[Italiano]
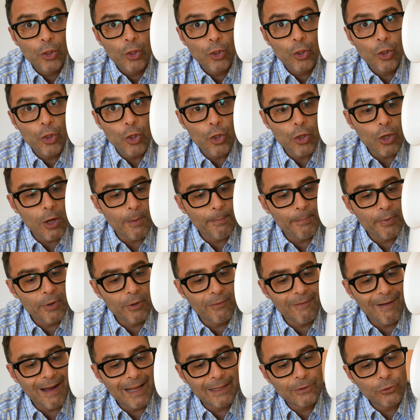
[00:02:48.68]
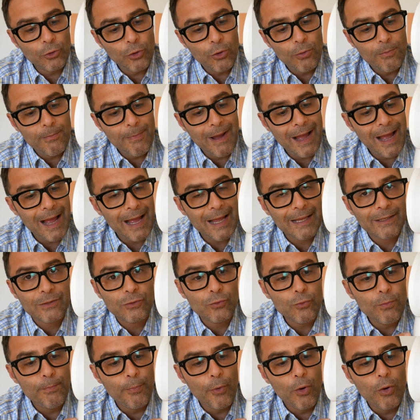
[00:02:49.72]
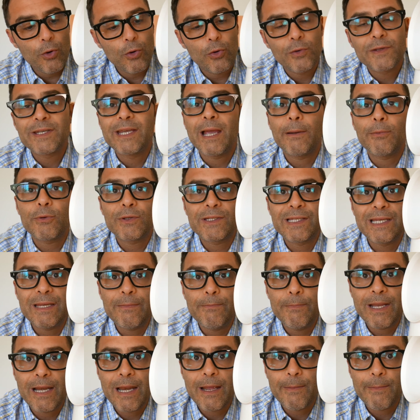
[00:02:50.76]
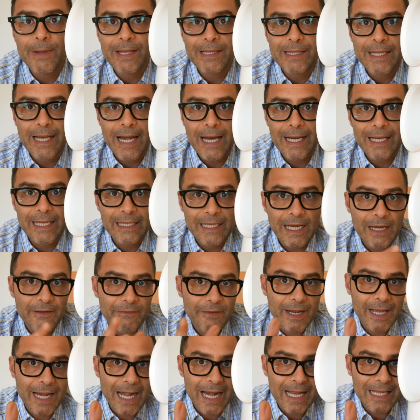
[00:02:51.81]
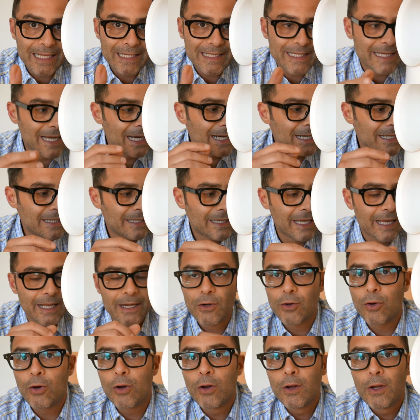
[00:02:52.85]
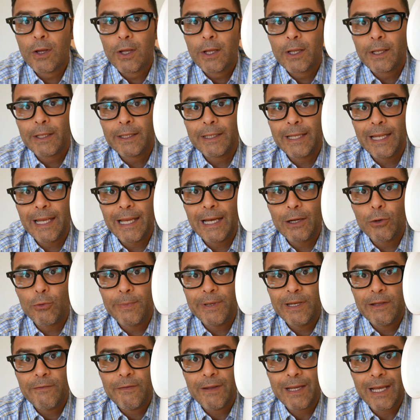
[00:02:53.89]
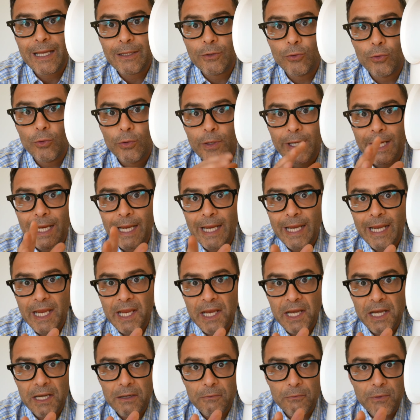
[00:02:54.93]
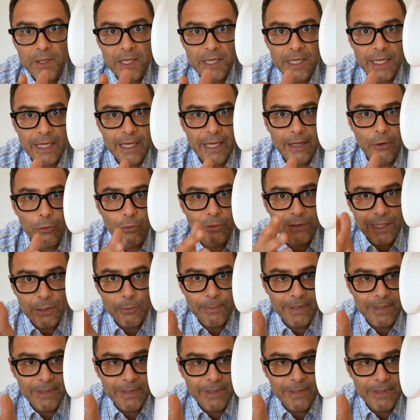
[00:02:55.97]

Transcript: Non ho provato, ma suppongo sia possibile mettere anche delle fragranze all'interno dell'umidificatore e quindi oltre che